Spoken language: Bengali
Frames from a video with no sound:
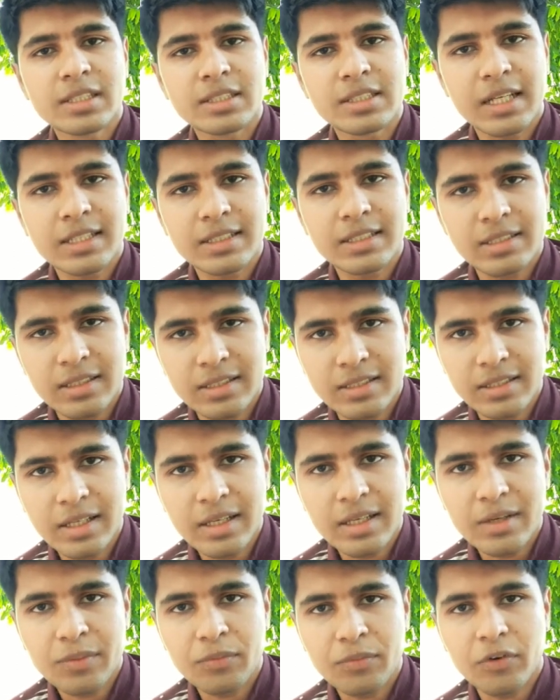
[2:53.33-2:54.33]
যাচ্ছে যে
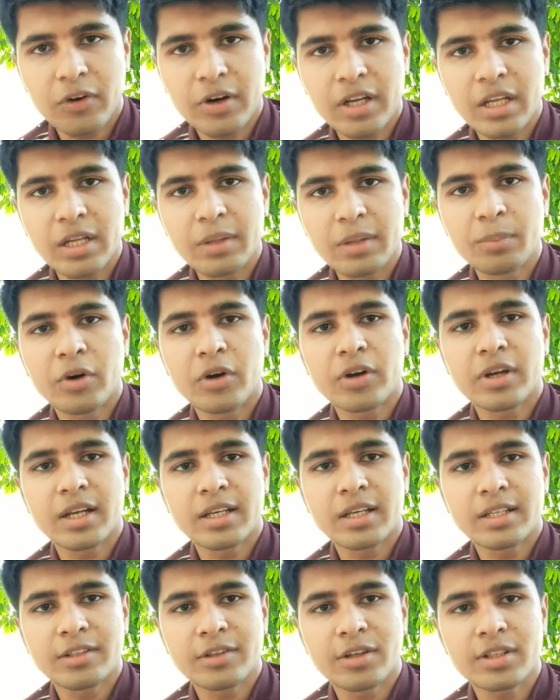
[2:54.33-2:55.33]
ফর
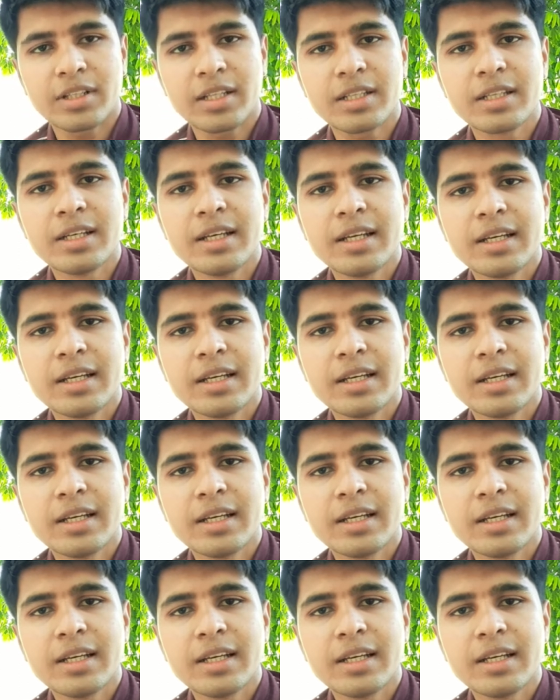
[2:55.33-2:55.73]
ইমর্টালিটি অর্থাৎ